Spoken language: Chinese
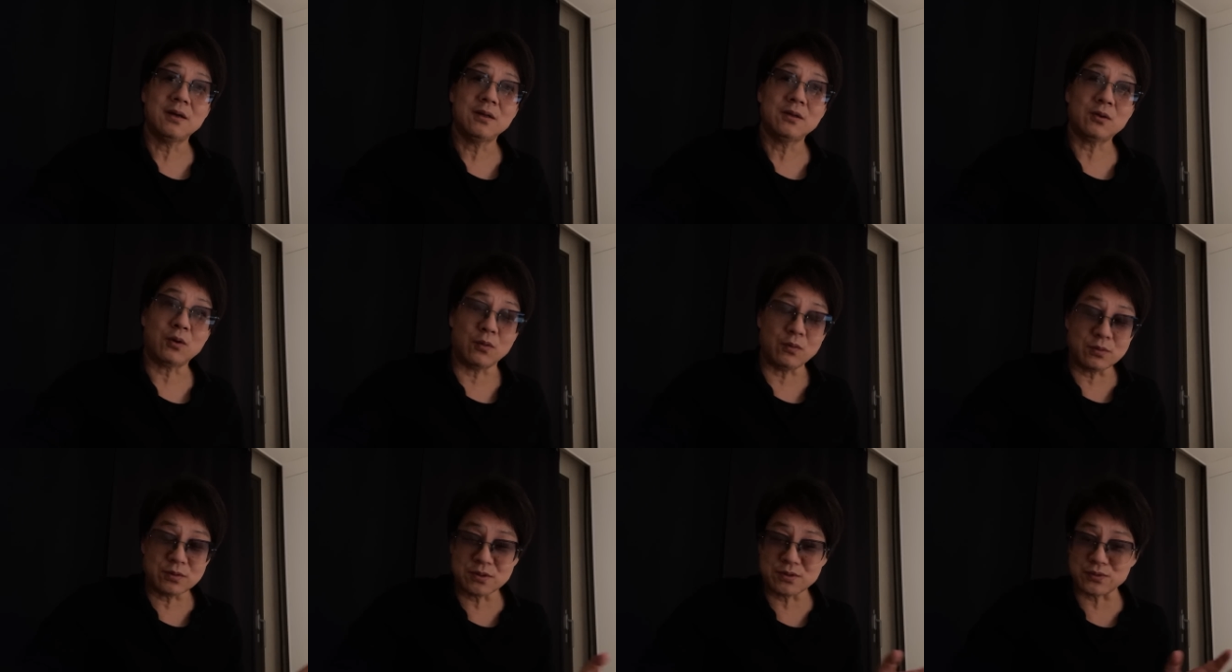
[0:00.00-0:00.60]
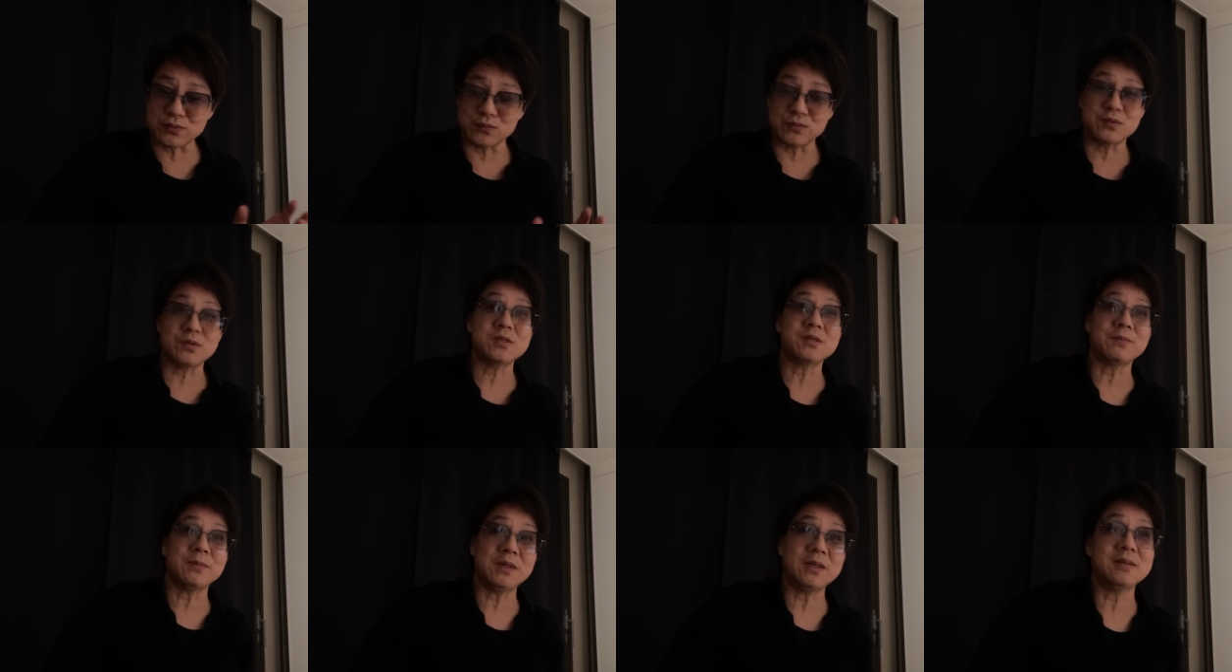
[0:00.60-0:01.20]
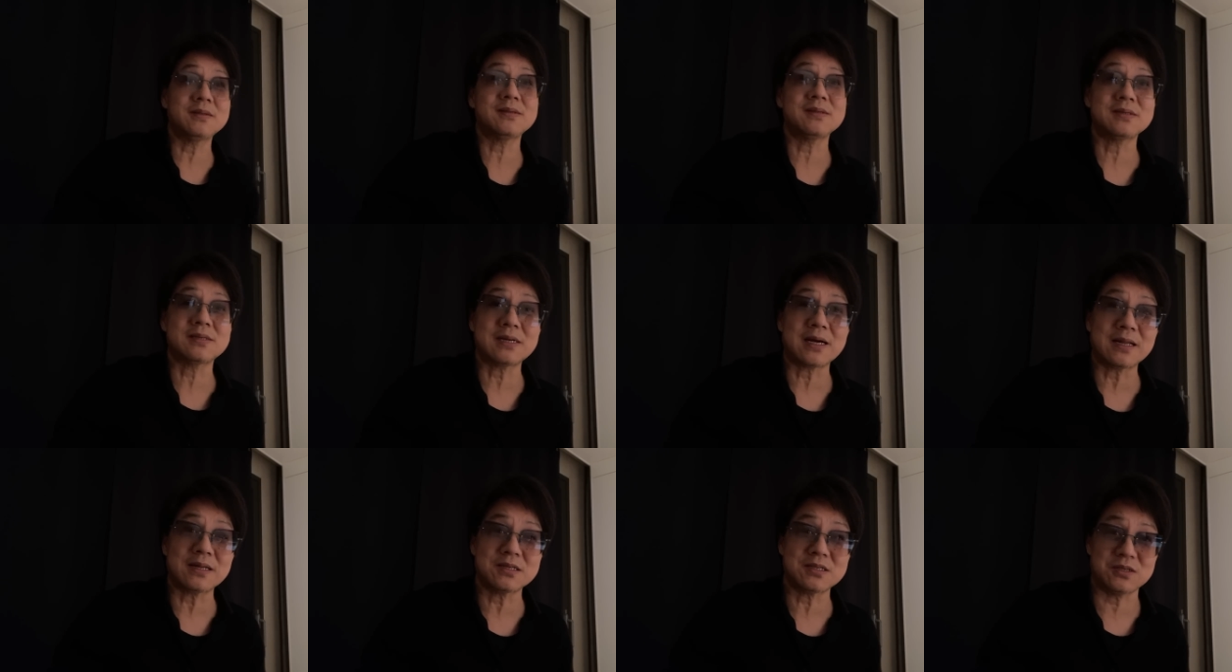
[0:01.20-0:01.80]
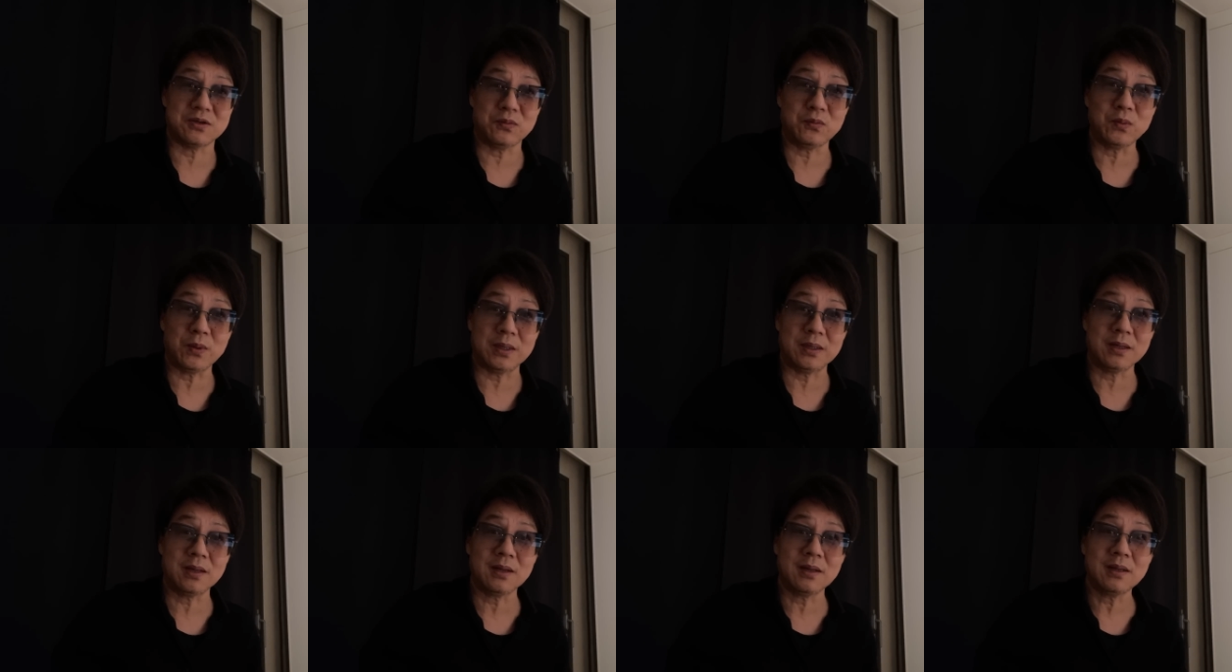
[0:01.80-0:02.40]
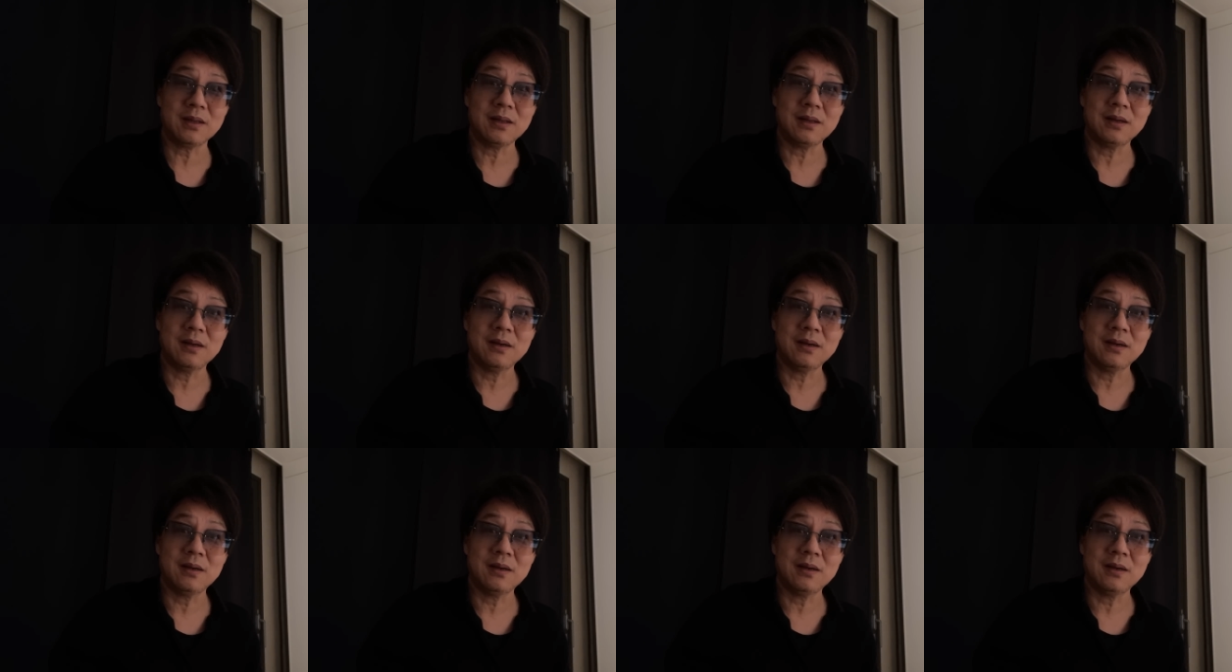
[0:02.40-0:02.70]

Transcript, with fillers: 同时组织这么一个自杀的行为呢？